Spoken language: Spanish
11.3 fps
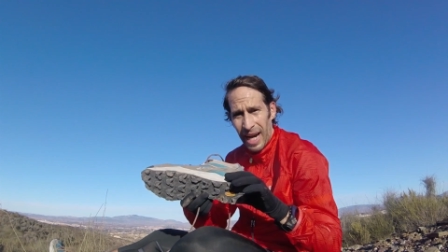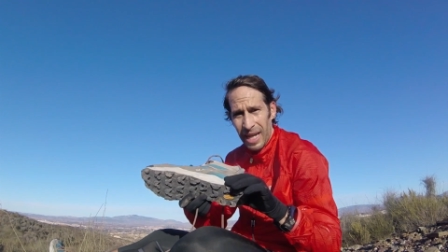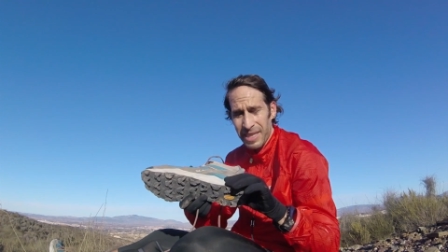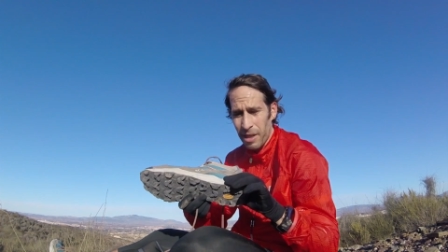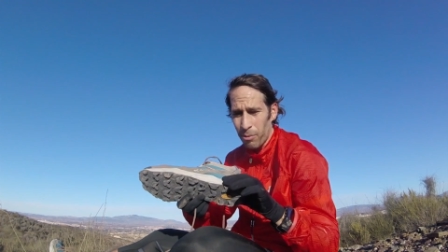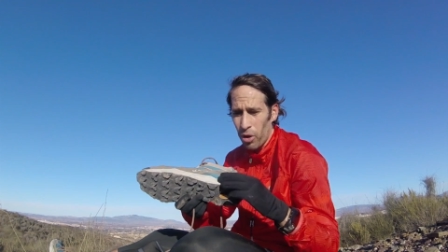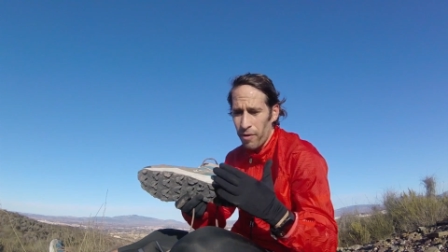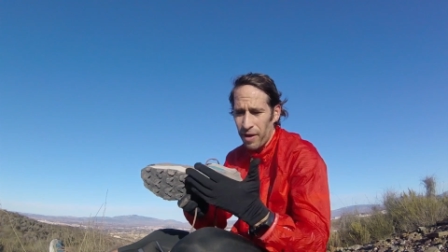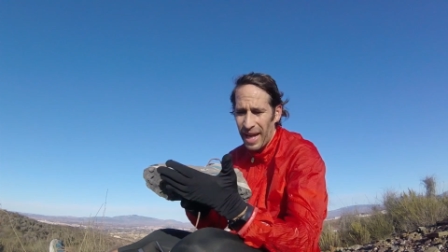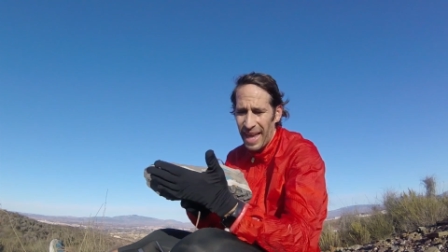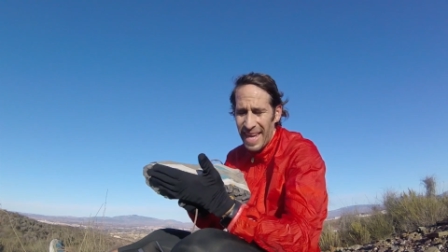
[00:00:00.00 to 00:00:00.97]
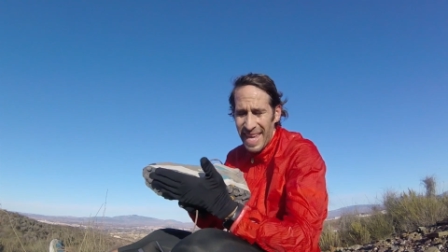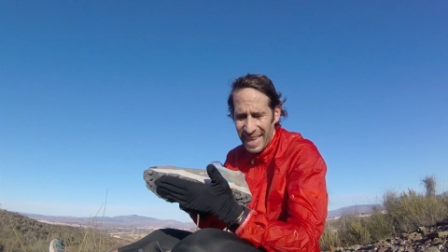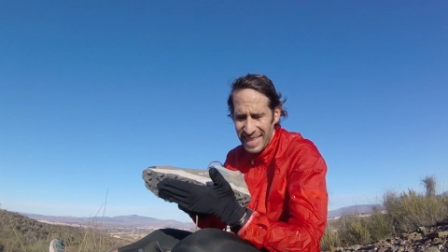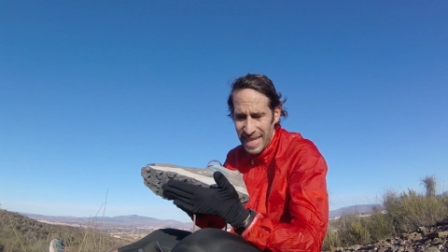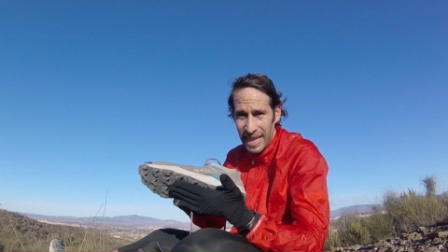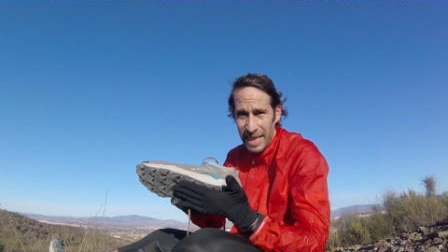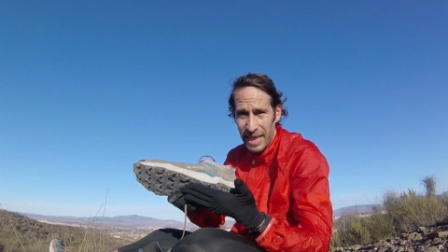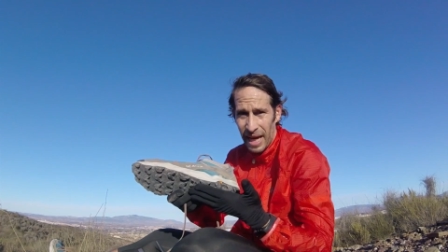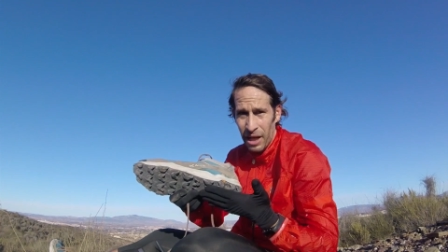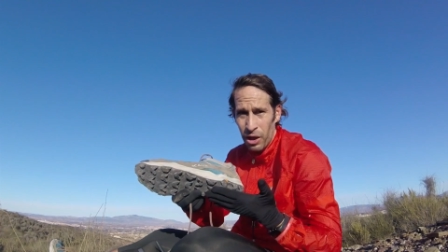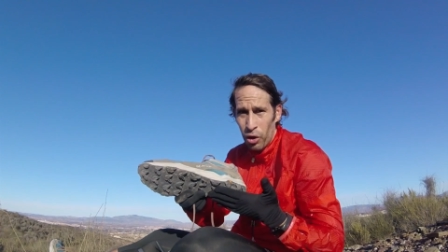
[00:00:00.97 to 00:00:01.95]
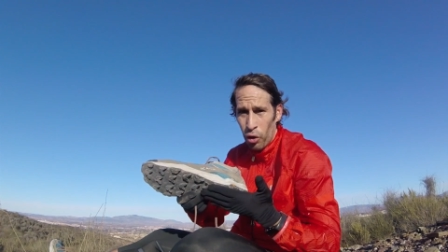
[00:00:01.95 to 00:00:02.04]
al ser modificada, ya que se quita
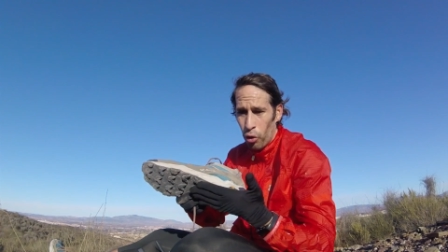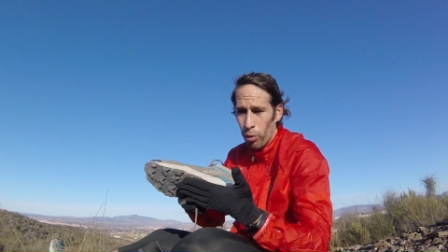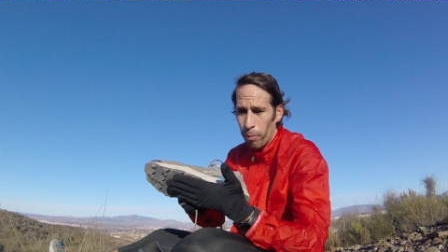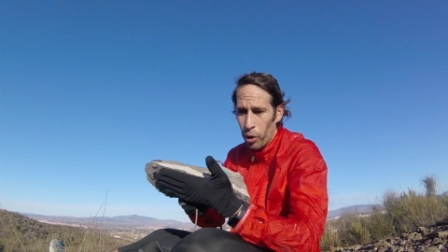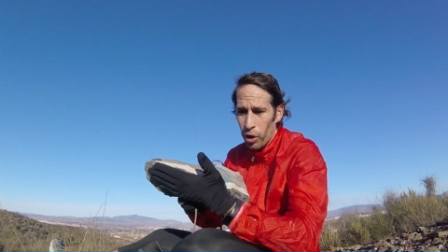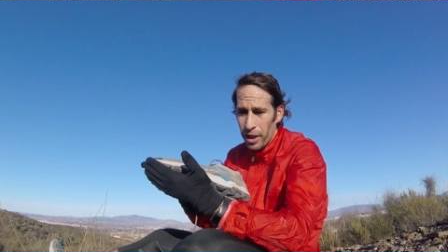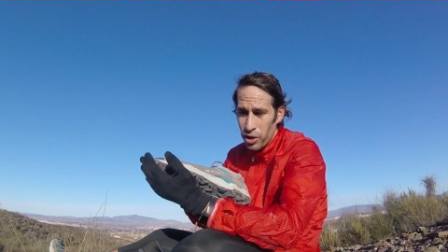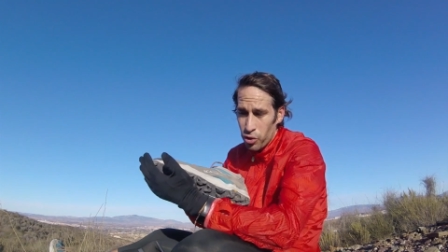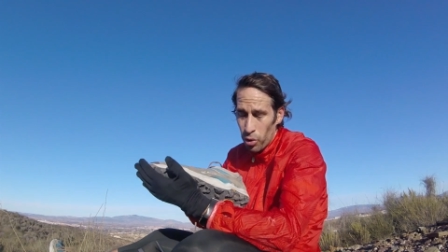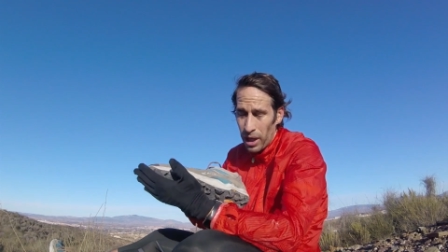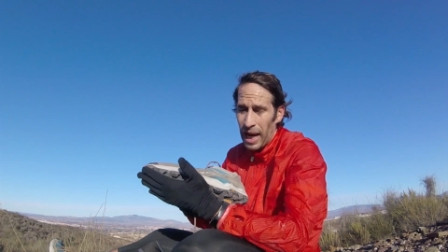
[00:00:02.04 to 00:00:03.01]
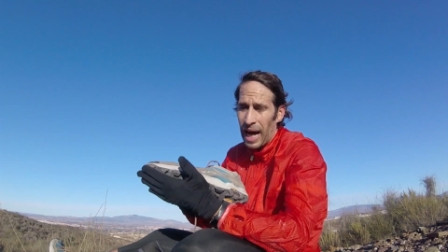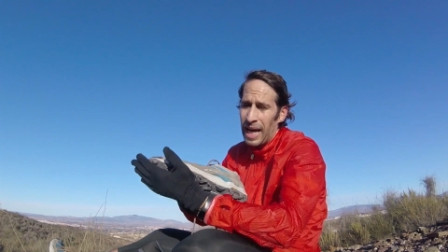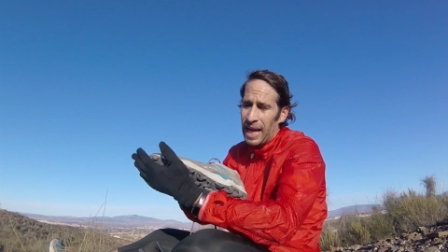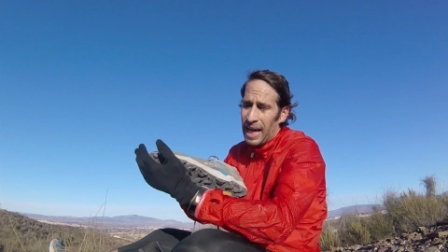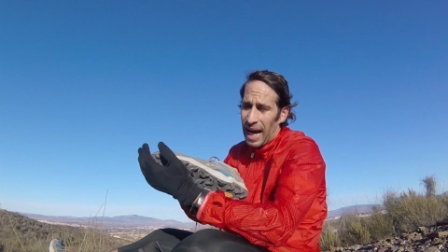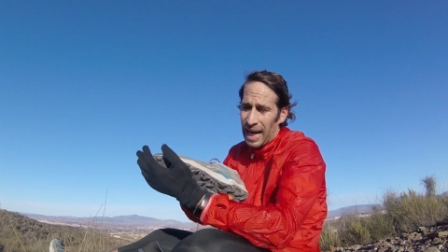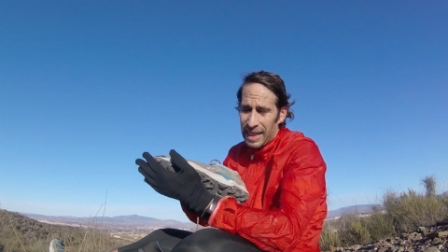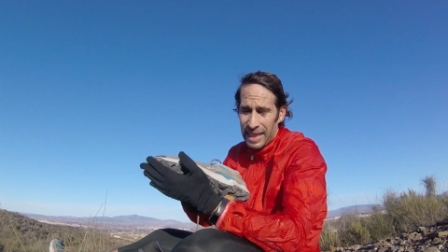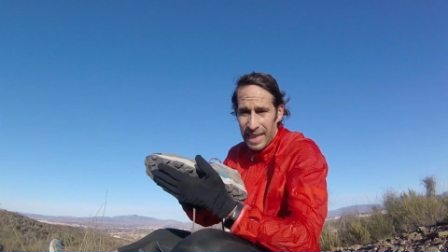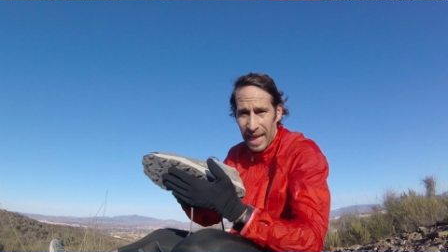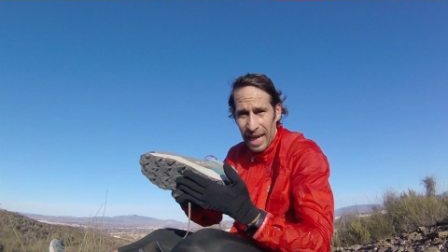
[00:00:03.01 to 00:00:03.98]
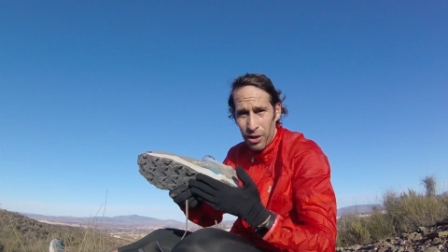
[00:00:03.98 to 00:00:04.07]
un poco de suela al
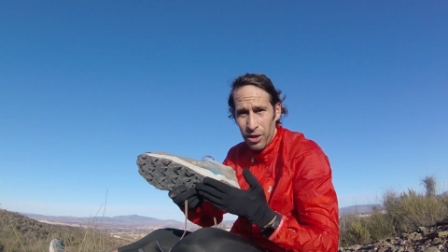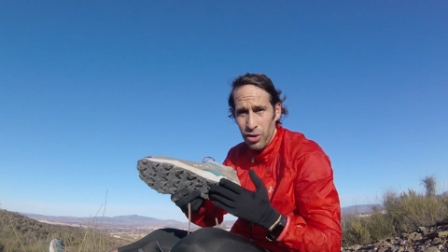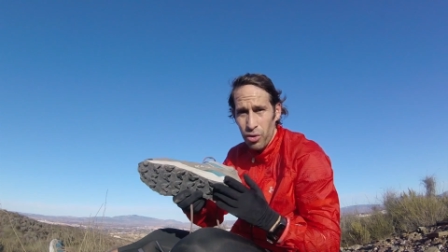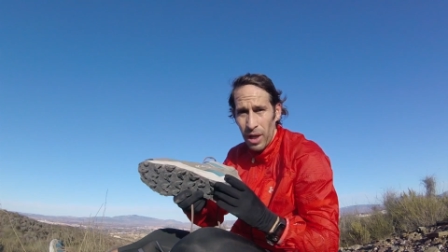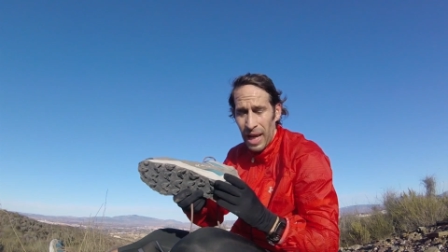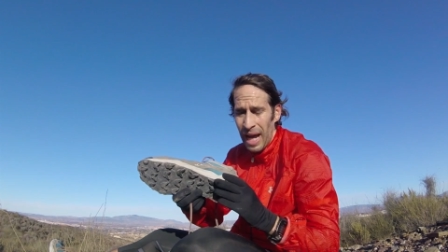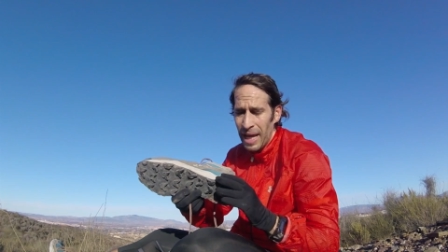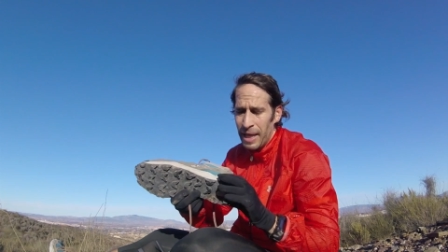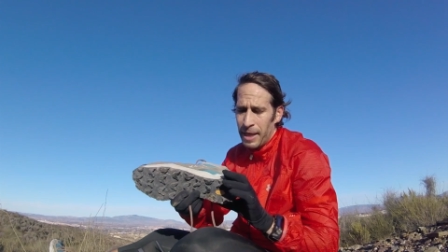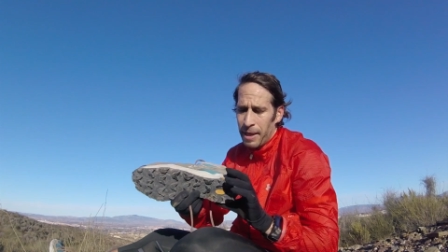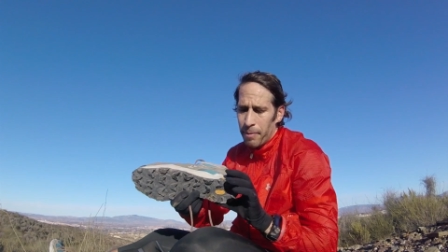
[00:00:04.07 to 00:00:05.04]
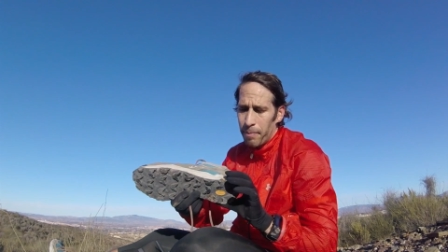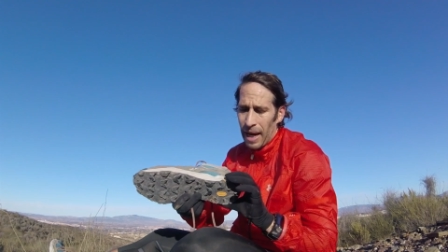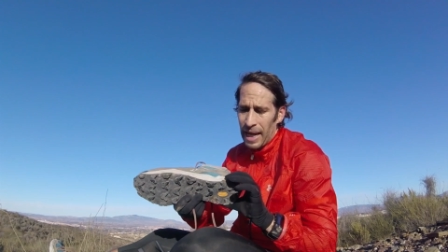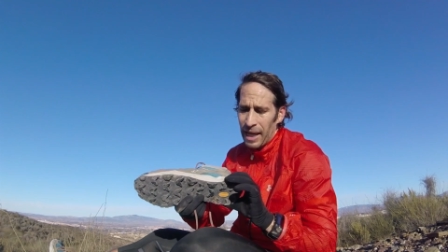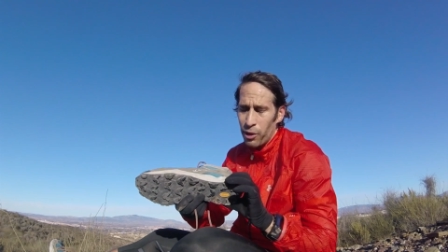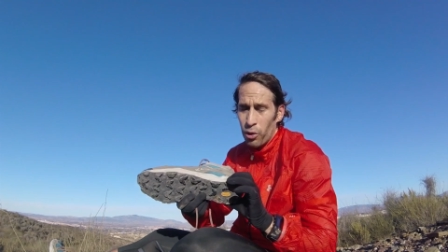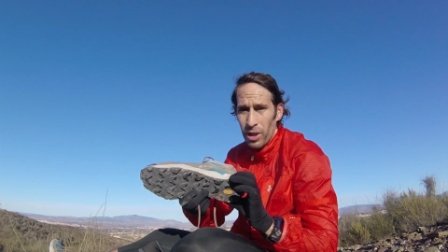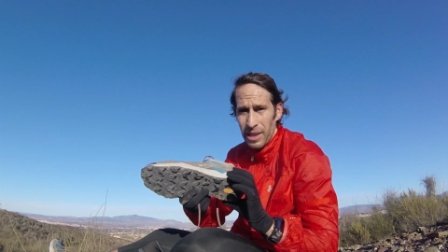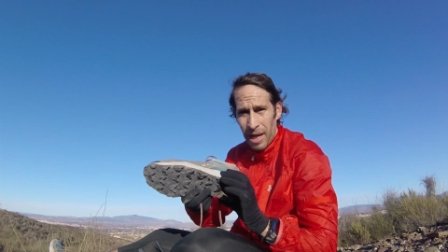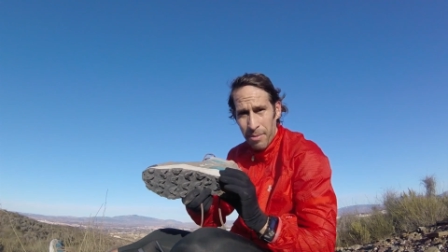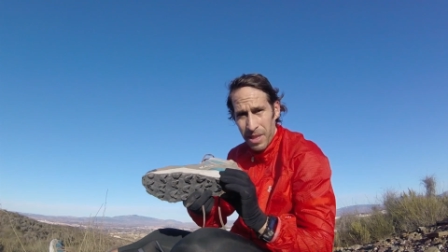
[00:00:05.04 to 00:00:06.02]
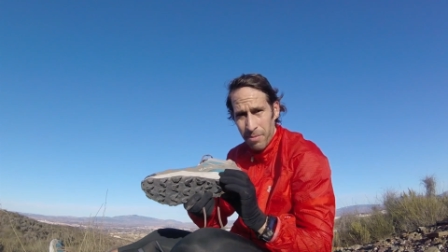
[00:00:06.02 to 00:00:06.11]
quitar la otra suela, ¿vale? No es
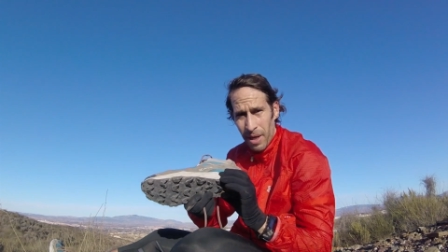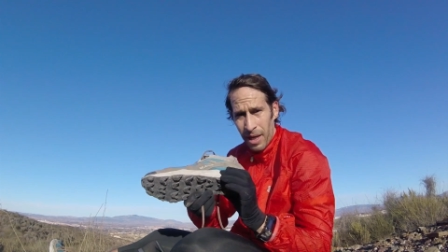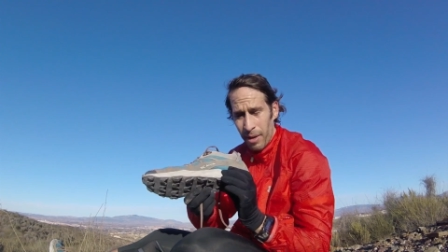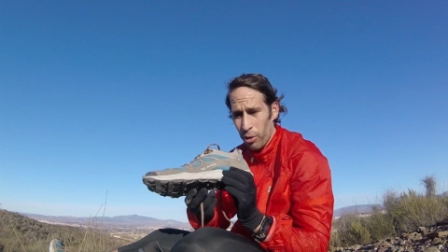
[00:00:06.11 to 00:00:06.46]
la misma.